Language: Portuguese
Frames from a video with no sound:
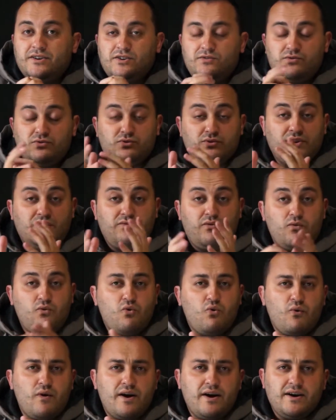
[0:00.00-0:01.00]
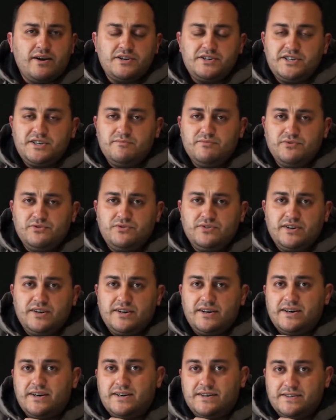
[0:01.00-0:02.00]
que fotografou com ela, achei muito
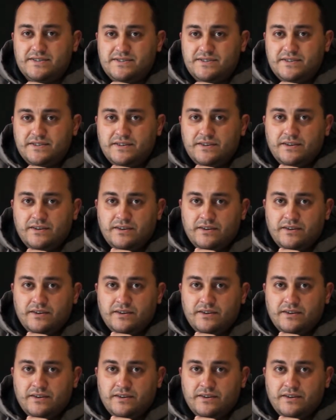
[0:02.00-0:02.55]
legais.